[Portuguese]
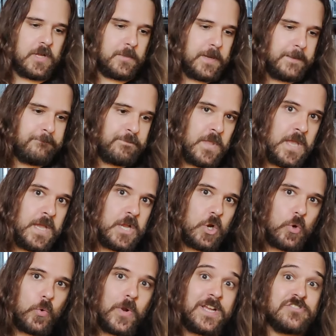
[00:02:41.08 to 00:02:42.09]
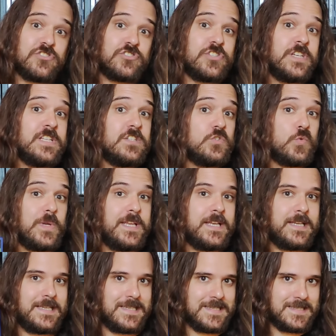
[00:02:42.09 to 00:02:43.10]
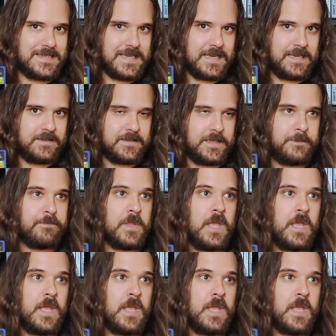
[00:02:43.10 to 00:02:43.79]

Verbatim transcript: Ora bem, Crash Twin Sanity.